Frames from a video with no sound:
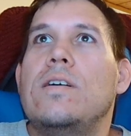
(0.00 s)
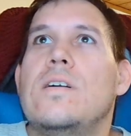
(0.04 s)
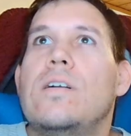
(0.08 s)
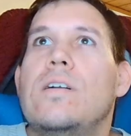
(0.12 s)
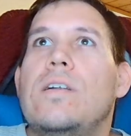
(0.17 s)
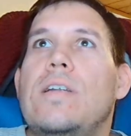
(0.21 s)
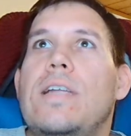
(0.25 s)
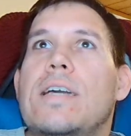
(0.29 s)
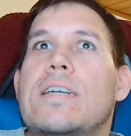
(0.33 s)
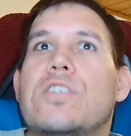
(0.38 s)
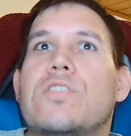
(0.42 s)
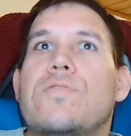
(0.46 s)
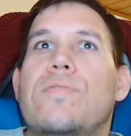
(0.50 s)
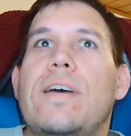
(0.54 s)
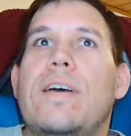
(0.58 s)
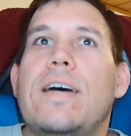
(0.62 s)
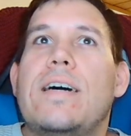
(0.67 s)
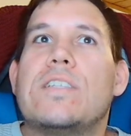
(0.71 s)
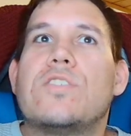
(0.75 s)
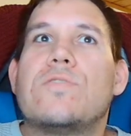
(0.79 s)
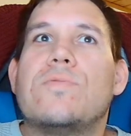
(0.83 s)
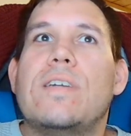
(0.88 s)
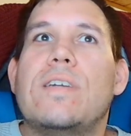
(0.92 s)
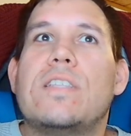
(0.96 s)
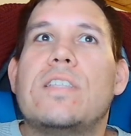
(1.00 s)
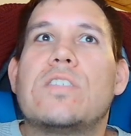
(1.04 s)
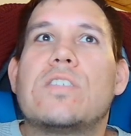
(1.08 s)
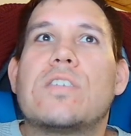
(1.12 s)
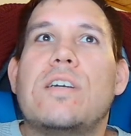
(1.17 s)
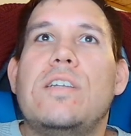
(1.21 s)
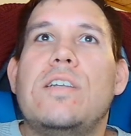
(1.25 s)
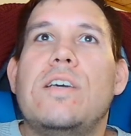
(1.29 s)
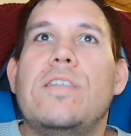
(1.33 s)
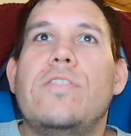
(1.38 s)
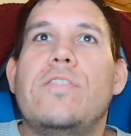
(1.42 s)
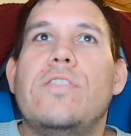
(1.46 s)
Lexware
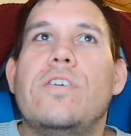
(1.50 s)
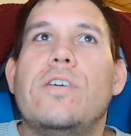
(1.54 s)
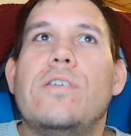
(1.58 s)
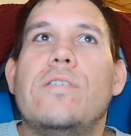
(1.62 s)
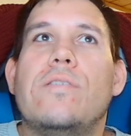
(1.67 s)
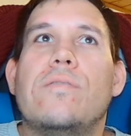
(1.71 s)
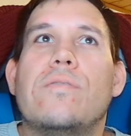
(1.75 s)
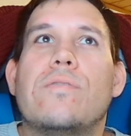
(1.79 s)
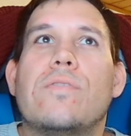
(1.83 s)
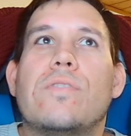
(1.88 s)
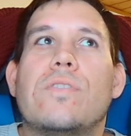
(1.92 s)
Adventskalender.